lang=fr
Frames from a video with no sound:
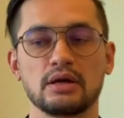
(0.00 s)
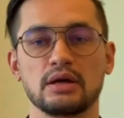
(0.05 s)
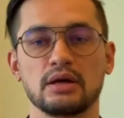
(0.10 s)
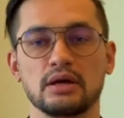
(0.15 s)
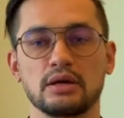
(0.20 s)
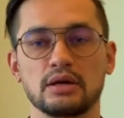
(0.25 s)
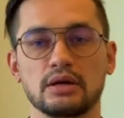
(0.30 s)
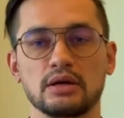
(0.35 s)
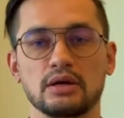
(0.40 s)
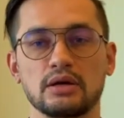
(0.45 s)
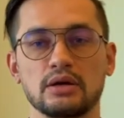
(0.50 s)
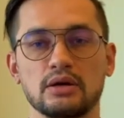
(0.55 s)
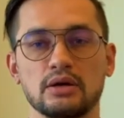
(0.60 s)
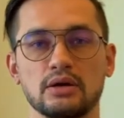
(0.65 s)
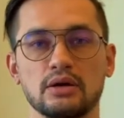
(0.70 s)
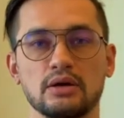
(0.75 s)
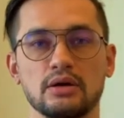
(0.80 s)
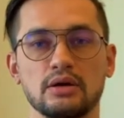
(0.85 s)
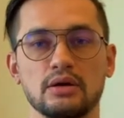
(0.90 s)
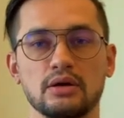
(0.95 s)

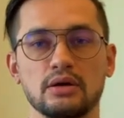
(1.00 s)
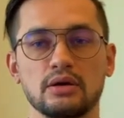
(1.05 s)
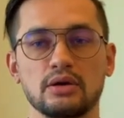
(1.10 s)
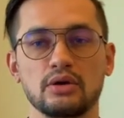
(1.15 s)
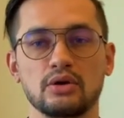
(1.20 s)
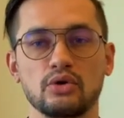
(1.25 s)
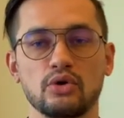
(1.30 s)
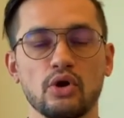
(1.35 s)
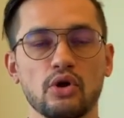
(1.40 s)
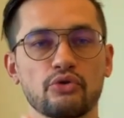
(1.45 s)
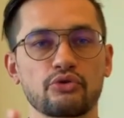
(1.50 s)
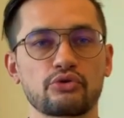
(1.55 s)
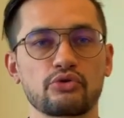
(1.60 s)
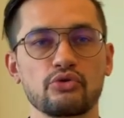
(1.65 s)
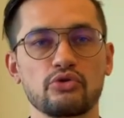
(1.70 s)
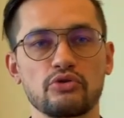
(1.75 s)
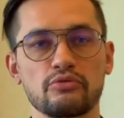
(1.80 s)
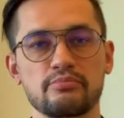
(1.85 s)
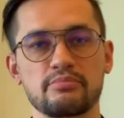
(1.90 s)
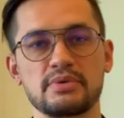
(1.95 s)
Euh, lorsque
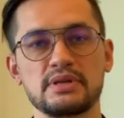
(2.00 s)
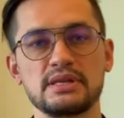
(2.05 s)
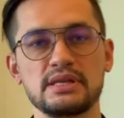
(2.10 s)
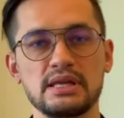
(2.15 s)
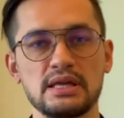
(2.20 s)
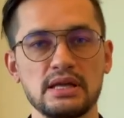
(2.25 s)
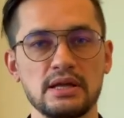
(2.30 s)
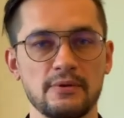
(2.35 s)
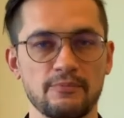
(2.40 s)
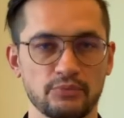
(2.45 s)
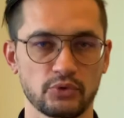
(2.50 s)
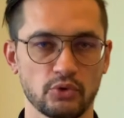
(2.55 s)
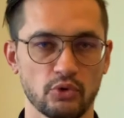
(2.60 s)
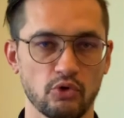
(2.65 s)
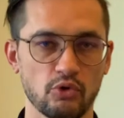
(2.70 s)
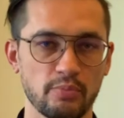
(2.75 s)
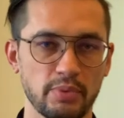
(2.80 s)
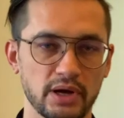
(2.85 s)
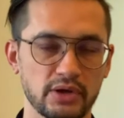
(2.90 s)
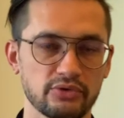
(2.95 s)
le billet
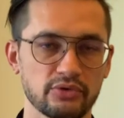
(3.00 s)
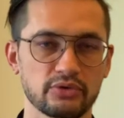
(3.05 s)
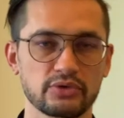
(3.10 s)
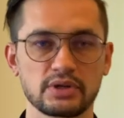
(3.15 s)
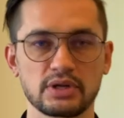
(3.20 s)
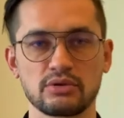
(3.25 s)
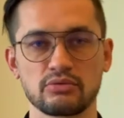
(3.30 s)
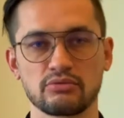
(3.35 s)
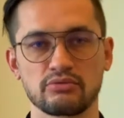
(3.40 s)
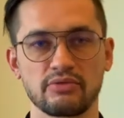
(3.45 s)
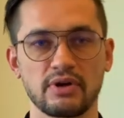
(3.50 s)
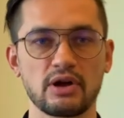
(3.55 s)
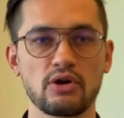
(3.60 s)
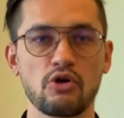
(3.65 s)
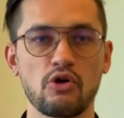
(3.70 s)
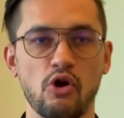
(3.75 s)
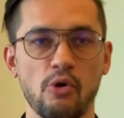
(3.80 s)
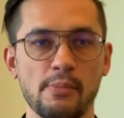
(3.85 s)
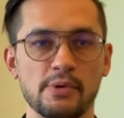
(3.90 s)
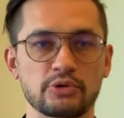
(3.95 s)
représentait une
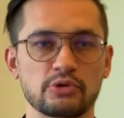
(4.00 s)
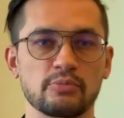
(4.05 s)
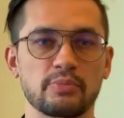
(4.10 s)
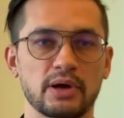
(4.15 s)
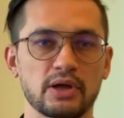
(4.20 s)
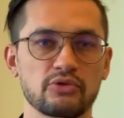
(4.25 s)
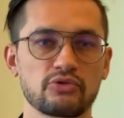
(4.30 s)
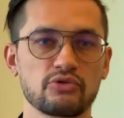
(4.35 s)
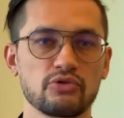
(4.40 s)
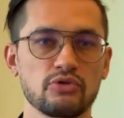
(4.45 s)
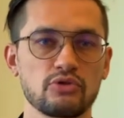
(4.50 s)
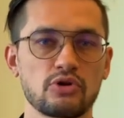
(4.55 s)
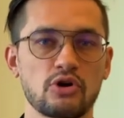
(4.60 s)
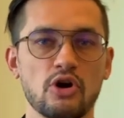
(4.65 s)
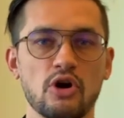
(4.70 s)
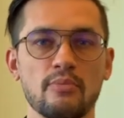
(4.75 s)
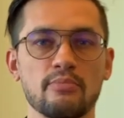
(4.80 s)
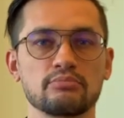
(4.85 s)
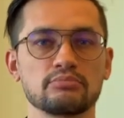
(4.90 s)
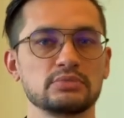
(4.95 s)
valeur en métaux précieux,
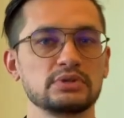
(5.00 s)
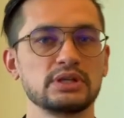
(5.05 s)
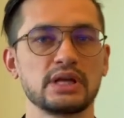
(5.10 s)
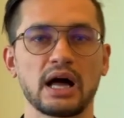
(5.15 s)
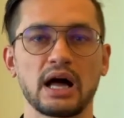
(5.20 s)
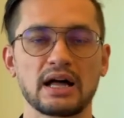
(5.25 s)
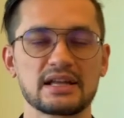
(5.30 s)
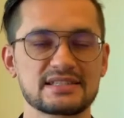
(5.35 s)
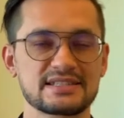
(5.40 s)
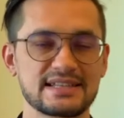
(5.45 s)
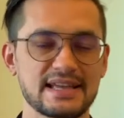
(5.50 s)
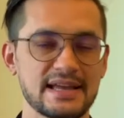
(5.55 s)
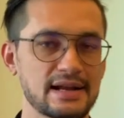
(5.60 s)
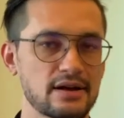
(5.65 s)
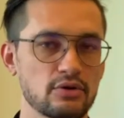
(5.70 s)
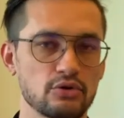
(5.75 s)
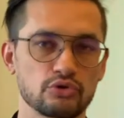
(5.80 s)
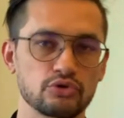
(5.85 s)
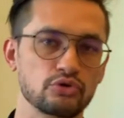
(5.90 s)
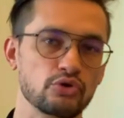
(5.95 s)
comme il y a un
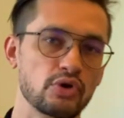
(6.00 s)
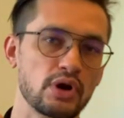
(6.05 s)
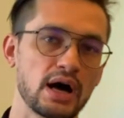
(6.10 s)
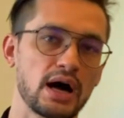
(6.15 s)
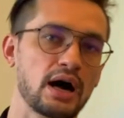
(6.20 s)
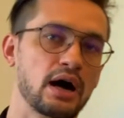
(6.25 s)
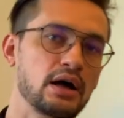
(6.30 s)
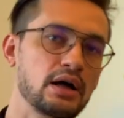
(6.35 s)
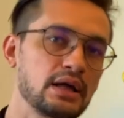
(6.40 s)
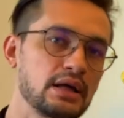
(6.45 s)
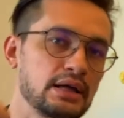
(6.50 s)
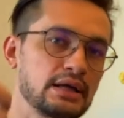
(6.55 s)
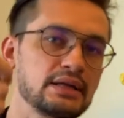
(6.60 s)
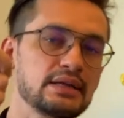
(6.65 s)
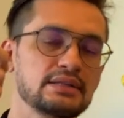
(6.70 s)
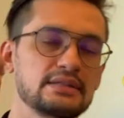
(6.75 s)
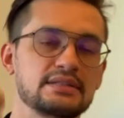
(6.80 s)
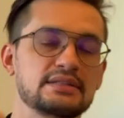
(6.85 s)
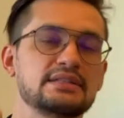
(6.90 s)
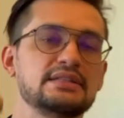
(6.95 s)
siècle, le dollar,
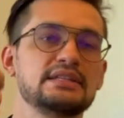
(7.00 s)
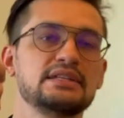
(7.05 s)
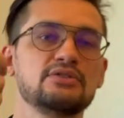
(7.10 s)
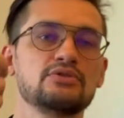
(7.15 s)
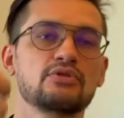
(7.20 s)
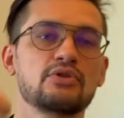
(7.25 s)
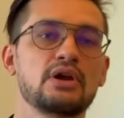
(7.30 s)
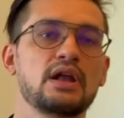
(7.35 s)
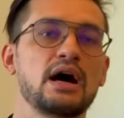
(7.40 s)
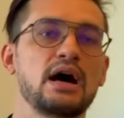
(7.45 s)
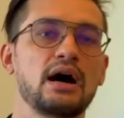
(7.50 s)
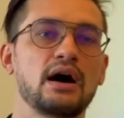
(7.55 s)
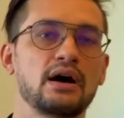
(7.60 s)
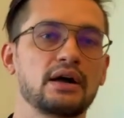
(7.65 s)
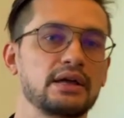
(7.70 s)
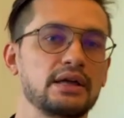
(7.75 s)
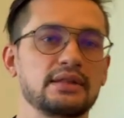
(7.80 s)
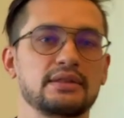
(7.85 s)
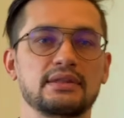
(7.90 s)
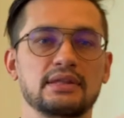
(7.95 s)
10 dollars
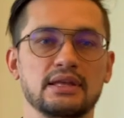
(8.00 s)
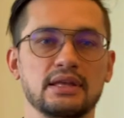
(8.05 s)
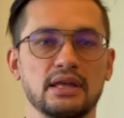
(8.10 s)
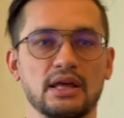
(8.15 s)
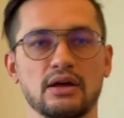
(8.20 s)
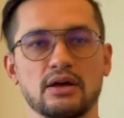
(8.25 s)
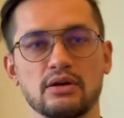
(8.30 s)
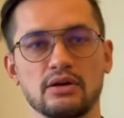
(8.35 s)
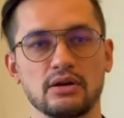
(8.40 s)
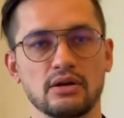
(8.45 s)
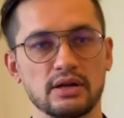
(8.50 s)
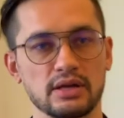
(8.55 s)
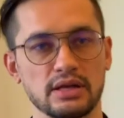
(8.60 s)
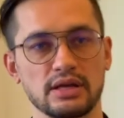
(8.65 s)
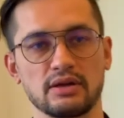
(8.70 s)
était euh,